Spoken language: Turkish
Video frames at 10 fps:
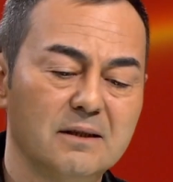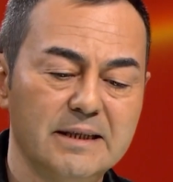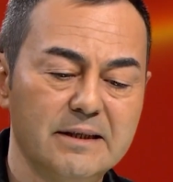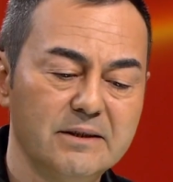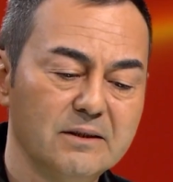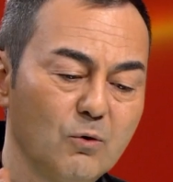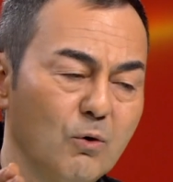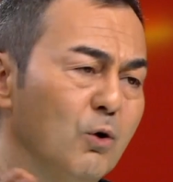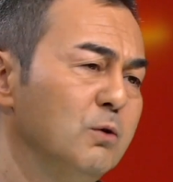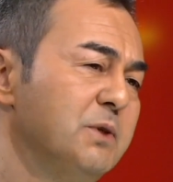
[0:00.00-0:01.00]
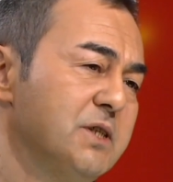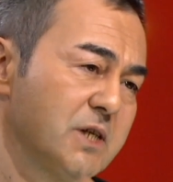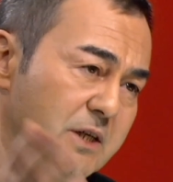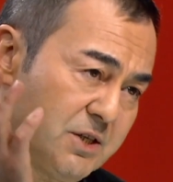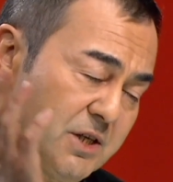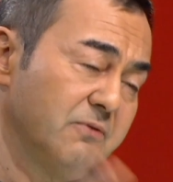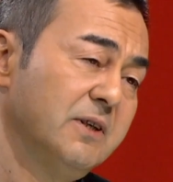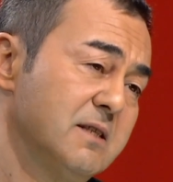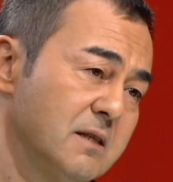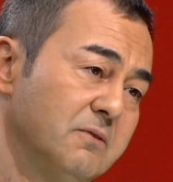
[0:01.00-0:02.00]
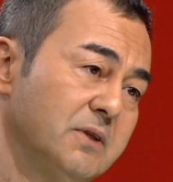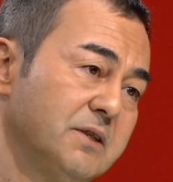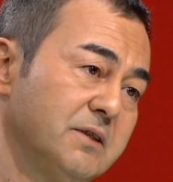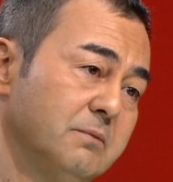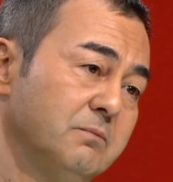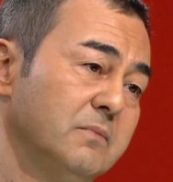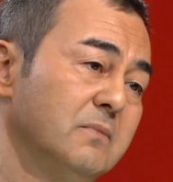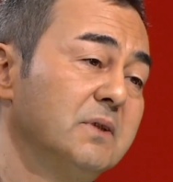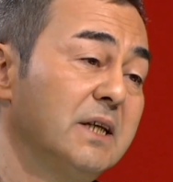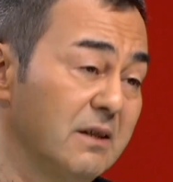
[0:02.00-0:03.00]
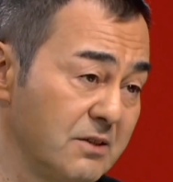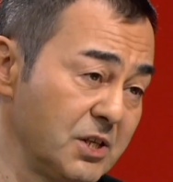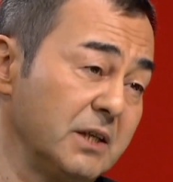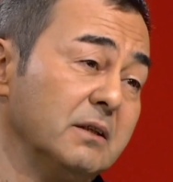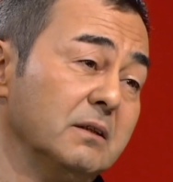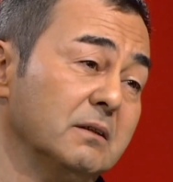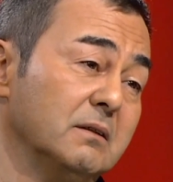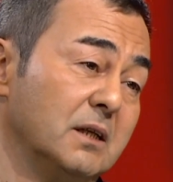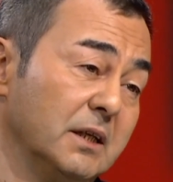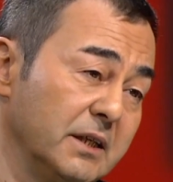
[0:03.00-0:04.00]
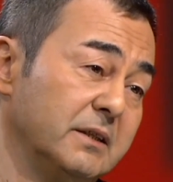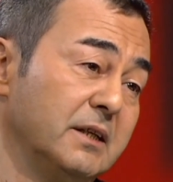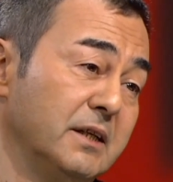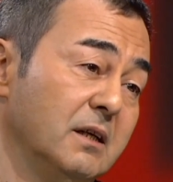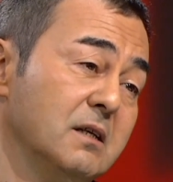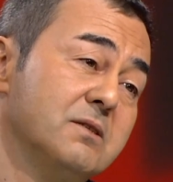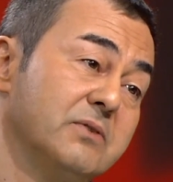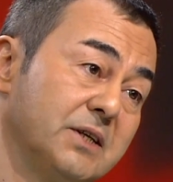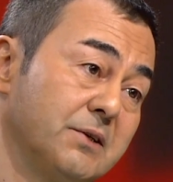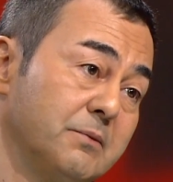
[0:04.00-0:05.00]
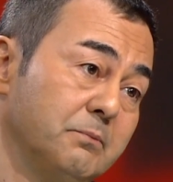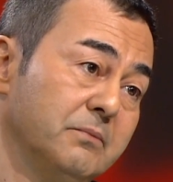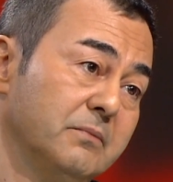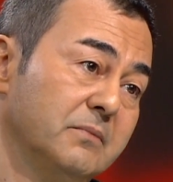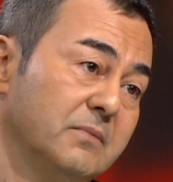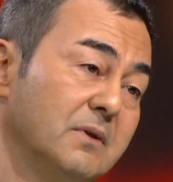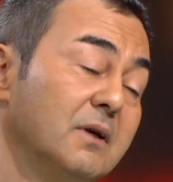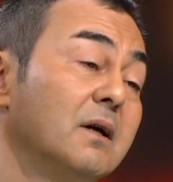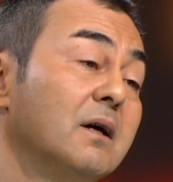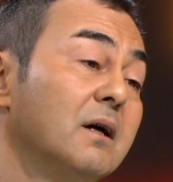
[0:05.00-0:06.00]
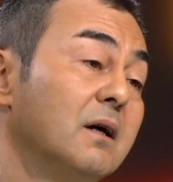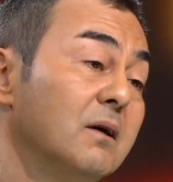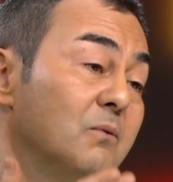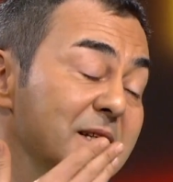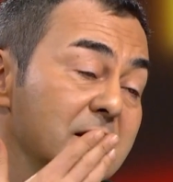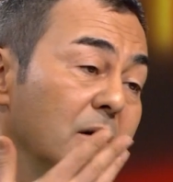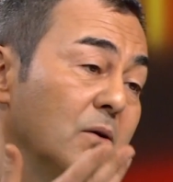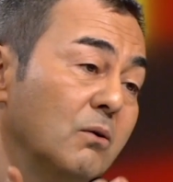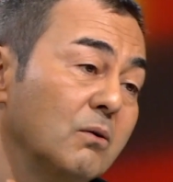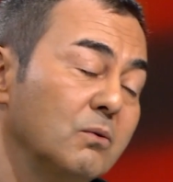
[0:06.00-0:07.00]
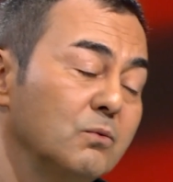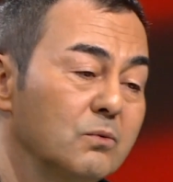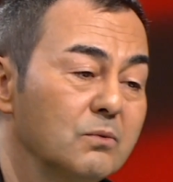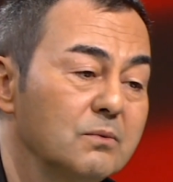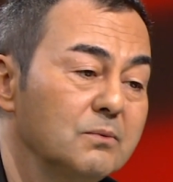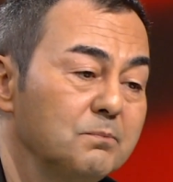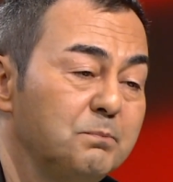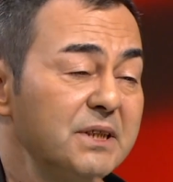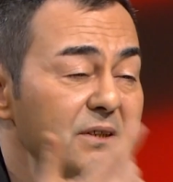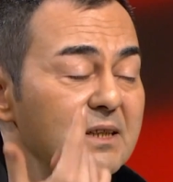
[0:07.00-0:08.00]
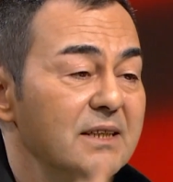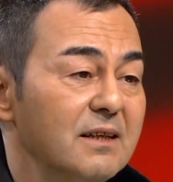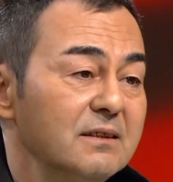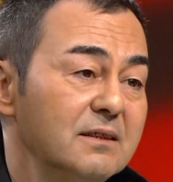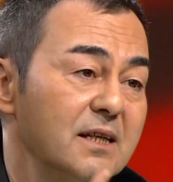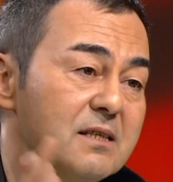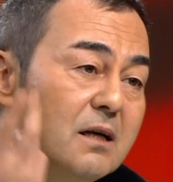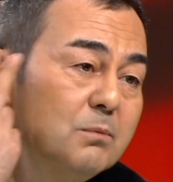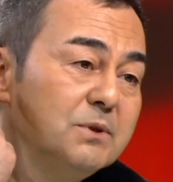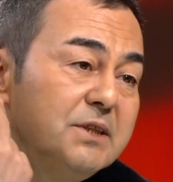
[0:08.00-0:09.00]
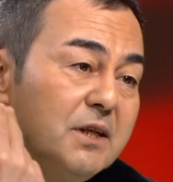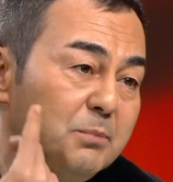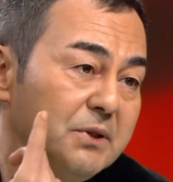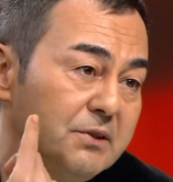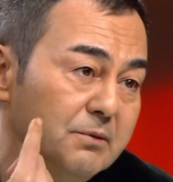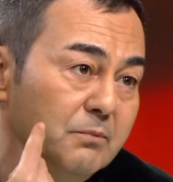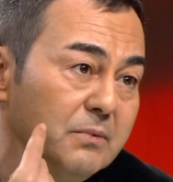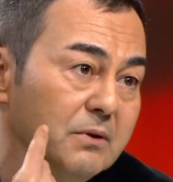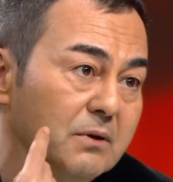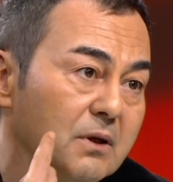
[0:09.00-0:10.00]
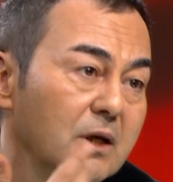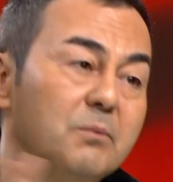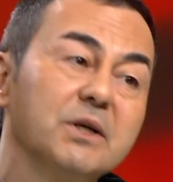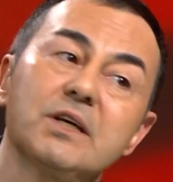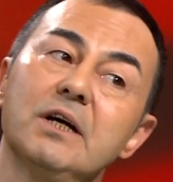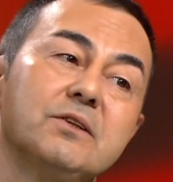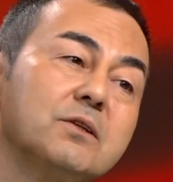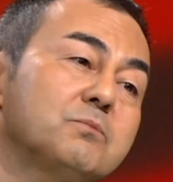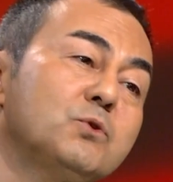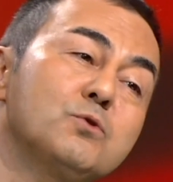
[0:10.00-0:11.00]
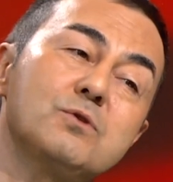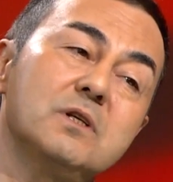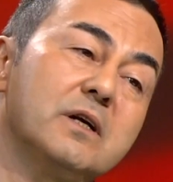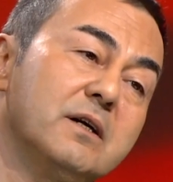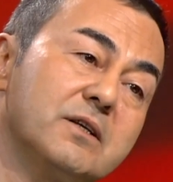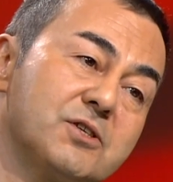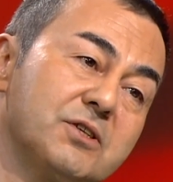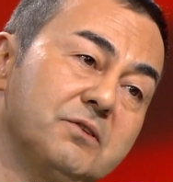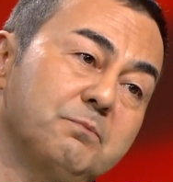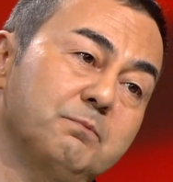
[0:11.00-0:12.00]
Yani olmayacak işe fazla veririm. Gerçek hak edene az veririm. Mesela bir liranın hesabını yaparım ama kendim yüz lira harcarım.